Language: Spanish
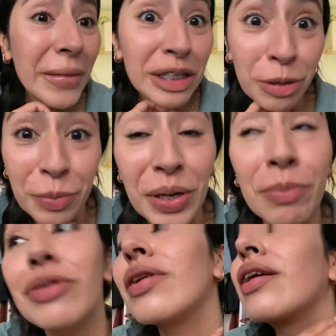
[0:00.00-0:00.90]
Estoy muy
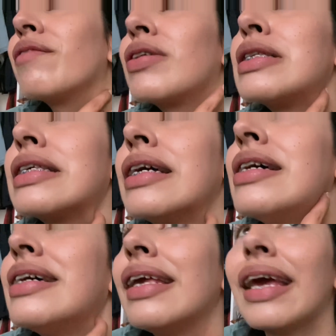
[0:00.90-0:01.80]
emocionada, friends.
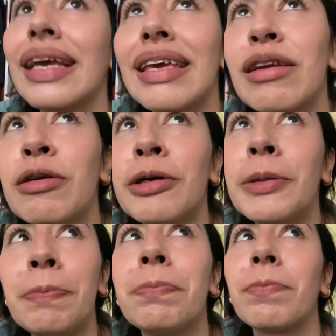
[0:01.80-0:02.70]
Ya quiero,
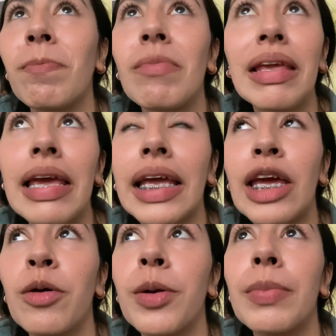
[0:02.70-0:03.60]
ya
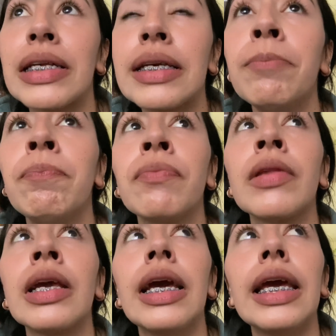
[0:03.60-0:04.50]
quiero verme así.
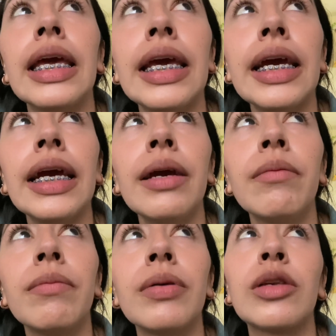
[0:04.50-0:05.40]
Y
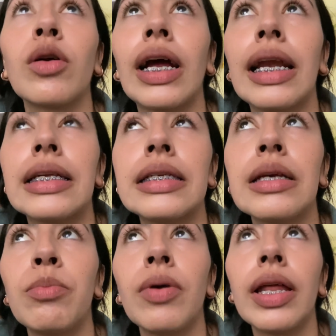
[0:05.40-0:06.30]
pues ojalá sí
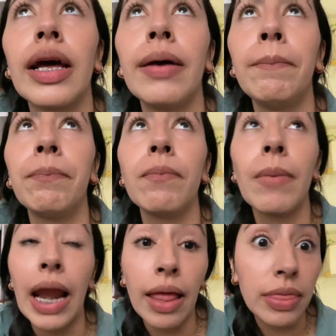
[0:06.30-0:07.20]
se pueda
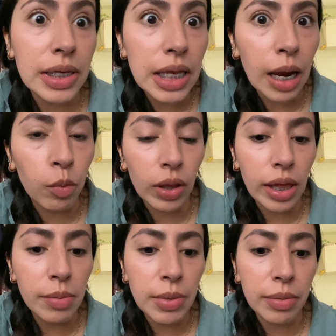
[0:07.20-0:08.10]
para antes de la boda
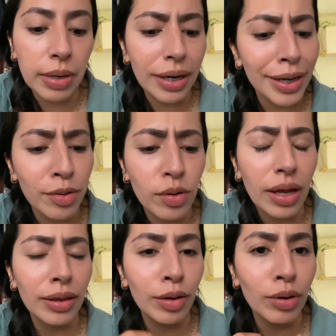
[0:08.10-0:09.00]
de mi hermana, que yo ya
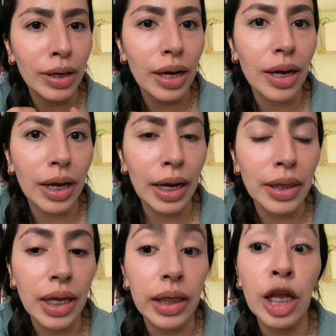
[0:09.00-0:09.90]
ande con el gran
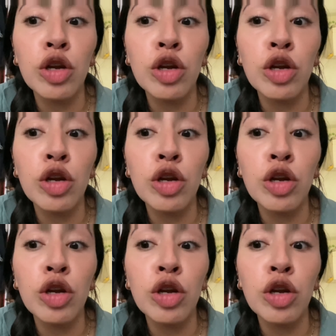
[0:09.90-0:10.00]
diente.